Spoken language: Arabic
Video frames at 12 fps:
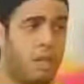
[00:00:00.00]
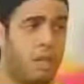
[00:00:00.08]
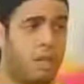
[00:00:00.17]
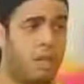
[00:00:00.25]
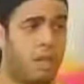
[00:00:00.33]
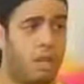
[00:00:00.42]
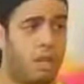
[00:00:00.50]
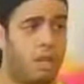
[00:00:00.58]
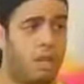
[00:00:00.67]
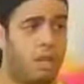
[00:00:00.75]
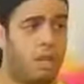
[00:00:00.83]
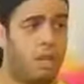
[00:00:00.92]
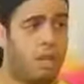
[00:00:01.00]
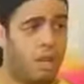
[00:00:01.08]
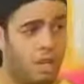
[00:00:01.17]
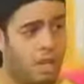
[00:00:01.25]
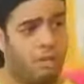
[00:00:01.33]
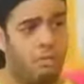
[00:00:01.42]
حتى قلق
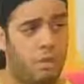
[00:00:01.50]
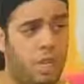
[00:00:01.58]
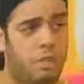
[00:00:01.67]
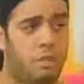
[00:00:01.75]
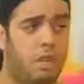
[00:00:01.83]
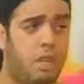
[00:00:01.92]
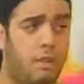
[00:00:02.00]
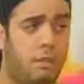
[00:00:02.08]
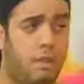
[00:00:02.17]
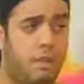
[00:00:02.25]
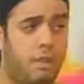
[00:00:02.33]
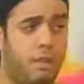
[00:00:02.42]
علاه جبتي حاجه خايبه